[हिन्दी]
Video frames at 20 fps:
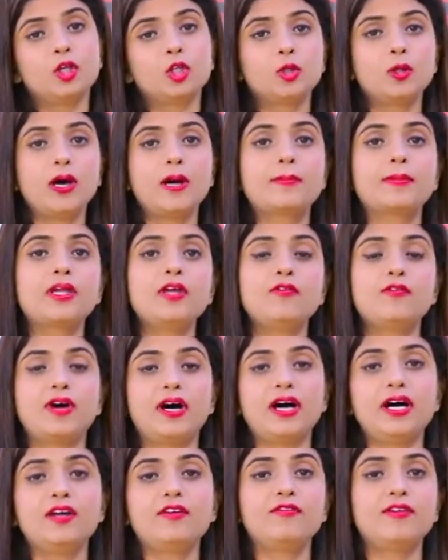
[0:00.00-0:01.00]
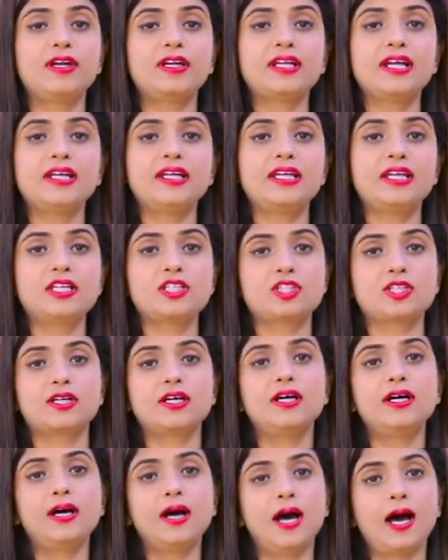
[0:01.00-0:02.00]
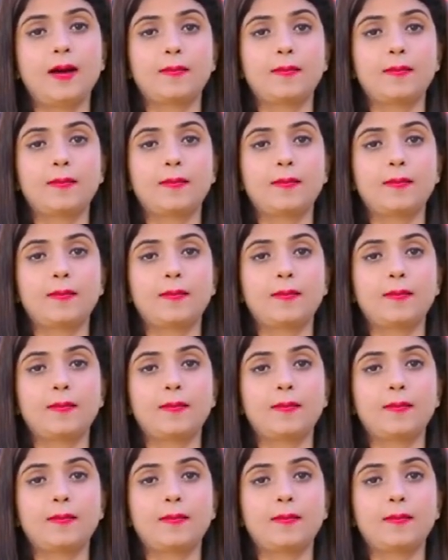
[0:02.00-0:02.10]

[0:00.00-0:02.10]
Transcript: तो आपके वहाँ इफेक्ट आने की जगह